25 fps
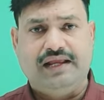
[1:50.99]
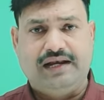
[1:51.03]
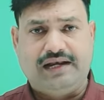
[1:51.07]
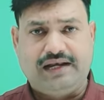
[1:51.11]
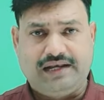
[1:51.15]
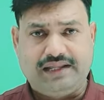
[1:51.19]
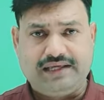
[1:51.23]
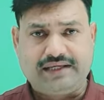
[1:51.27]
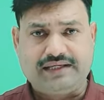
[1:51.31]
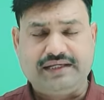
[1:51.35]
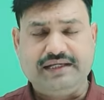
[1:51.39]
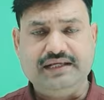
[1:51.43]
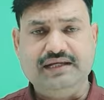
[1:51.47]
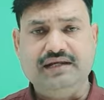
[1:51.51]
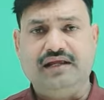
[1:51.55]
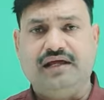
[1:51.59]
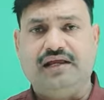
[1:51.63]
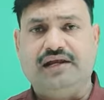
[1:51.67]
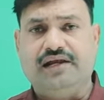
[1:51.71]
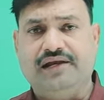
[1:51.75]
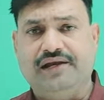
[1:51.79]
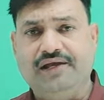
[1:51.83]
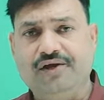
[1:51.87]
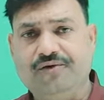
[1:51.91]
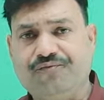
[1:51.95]
लेकिन
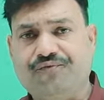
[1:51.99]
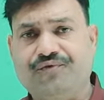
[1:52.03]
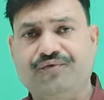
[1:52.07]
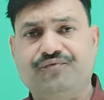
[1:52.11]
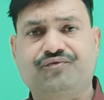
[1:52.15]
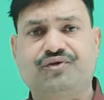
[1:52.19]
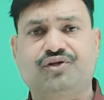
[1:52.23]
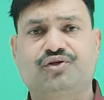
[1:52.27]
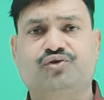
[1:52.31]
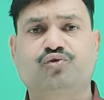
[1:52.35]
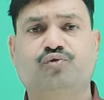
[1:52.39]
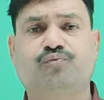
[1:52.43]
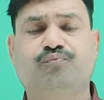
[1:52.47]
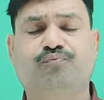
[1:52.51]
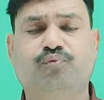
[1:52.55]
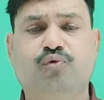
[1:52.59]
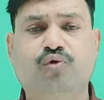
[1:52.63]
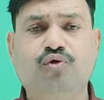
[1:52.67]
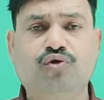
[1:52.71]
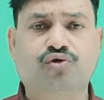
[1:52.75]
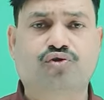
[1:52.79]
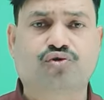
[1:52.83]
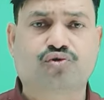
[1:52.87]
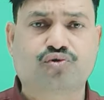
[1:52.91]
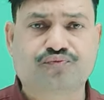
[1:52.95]
लीव 52
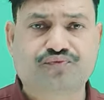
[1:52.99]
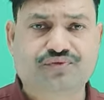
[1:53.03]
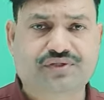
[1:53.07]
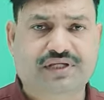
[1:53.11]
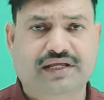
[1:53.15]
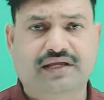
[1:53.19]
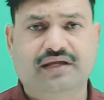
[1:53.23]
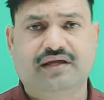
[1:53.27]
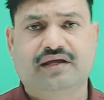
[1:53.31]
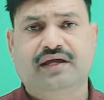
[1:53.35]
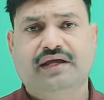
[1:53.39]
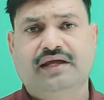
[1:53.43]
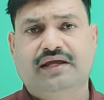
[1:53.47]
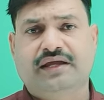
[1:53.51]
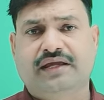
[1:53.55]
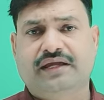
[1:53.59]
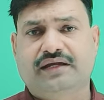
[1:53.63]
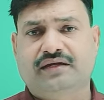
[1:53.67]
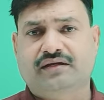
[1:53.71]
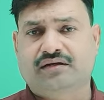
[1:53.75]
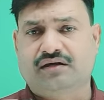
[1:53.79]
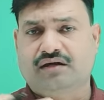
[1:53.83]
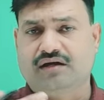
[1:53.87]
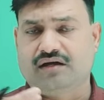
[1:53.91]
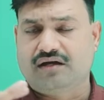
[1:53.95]
पूर्ण रूप से
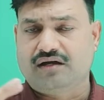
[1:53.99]
एक